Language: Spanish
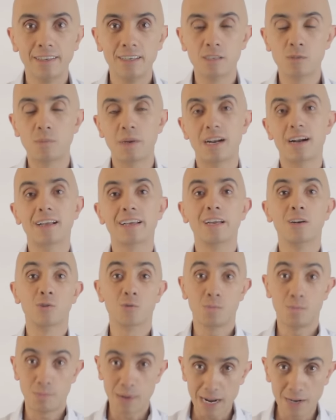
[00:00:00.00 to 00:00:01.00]
esperar a que
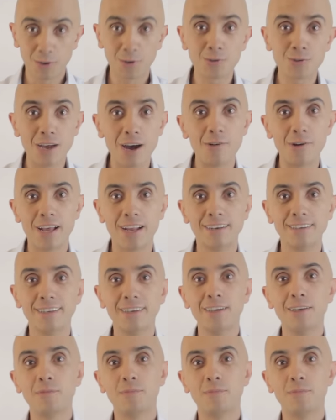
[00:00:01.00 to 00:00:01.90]
los bancos abran